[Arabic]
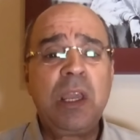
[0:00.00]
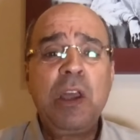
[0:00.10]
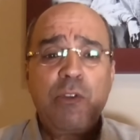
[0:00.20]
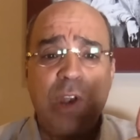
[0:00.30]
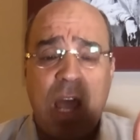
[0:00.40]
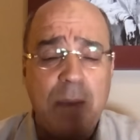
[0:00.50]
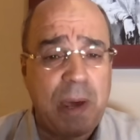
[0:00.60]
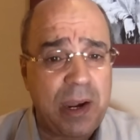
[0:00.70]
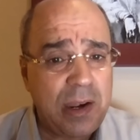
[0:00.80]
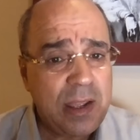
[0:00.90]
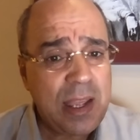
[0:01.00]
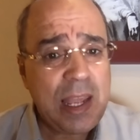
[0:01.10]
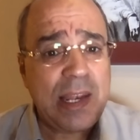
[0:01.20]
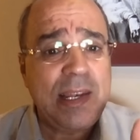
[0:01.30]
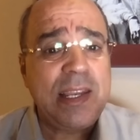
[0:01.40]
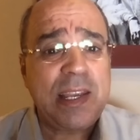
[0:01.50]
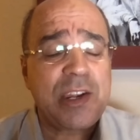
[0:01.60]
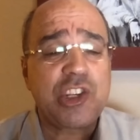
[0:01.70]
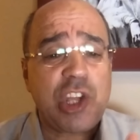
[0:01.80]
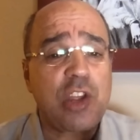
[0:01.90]
في الخبر اللي
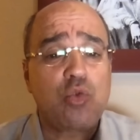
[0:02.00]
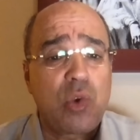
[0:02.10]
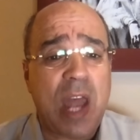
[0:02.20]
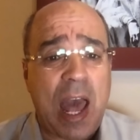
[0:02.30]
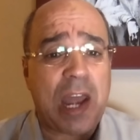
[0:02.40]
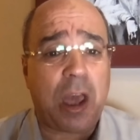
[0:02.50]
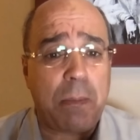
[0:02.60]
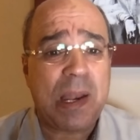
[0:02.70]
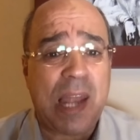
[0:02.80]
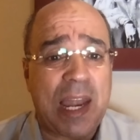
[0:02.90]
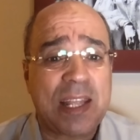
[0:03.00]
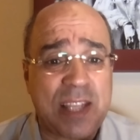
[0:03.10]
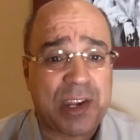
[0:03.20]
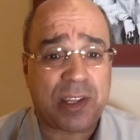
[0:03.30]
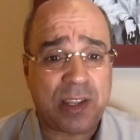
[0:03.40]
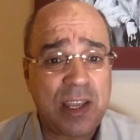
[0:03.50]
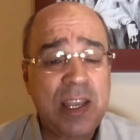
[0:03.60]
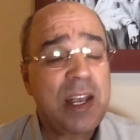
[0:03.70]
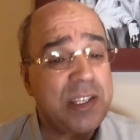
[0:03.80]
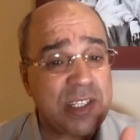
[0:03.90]
نشرته النهار قبل على طرد
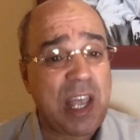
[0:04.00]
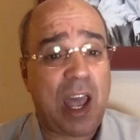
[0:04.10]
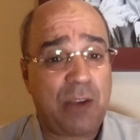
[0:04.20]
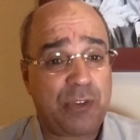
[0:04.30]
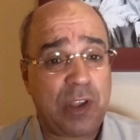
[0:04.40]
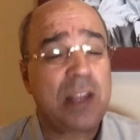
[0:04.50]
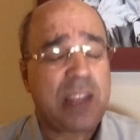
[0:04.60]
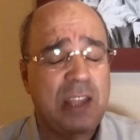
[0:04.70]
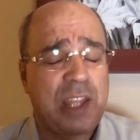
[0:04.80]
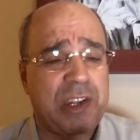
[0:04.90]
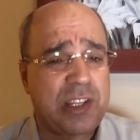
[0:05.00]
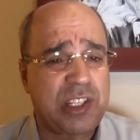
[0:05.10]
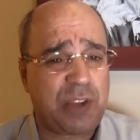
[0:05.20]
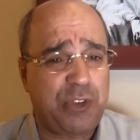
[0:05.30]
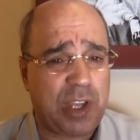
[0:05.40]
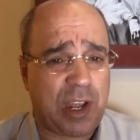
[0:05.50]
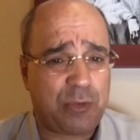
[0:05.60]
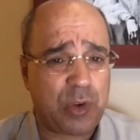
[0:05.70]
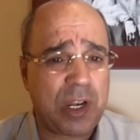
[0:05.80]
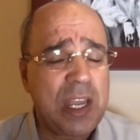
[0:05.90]
الصحفي طرد السفير
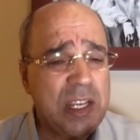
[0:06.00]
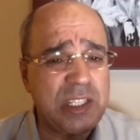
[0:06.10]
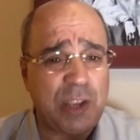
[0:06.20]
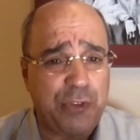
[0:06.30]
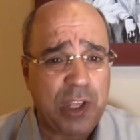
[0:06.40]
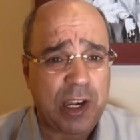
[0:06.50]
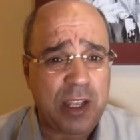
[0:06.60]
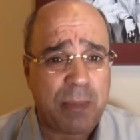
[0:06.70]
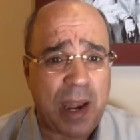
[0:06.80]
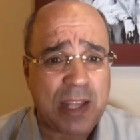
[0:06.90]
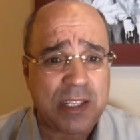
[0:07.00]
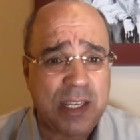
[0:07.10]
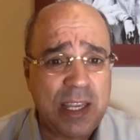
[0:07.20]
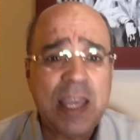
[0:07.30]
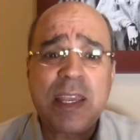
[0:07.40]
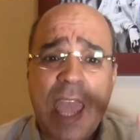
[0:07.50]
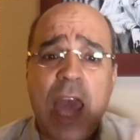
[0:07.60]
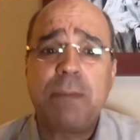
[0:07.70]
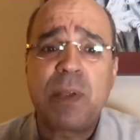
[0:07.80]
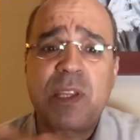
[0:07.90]
عفوا السفير الإماراتي
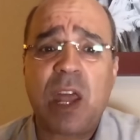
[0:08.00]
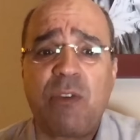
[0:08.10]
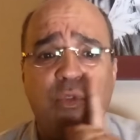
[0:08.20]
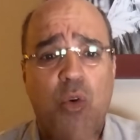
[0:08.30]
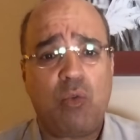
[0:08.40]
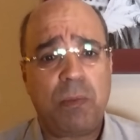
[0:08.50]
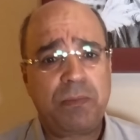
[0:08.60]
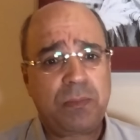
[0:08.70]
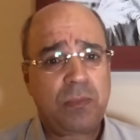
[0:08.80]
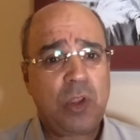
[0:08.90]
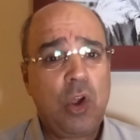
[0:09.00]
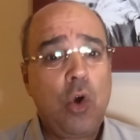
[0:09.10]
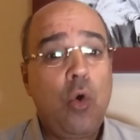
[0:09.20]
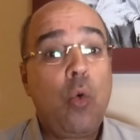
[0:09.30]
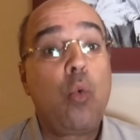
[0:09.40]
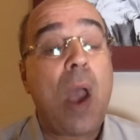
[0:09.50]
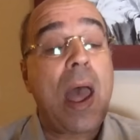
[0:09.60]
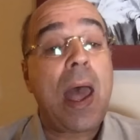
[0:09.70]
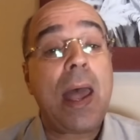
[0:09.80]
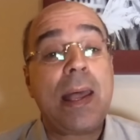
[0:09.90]
كان من طرفه و...
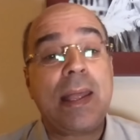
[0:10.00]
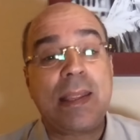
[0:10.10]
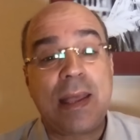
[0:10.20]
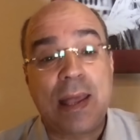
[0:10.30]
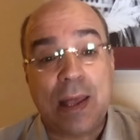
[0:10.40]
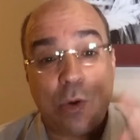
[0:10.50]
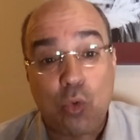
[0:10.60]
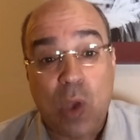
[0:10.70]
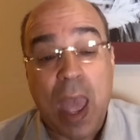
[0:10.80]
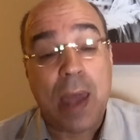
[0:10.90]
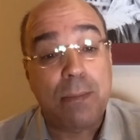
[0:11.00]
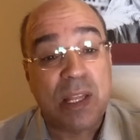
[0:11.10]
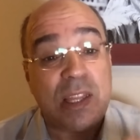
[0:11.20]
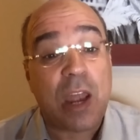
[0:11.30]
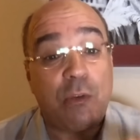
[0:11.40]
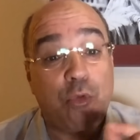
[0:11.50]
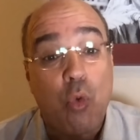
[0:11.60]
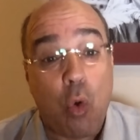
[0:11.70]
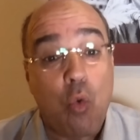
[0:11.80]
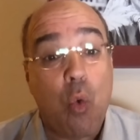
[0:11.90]
وكان من طرفه
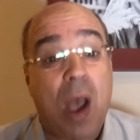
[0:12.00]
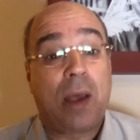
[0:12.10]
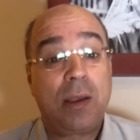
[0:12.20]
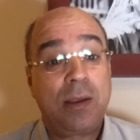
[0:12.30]
هو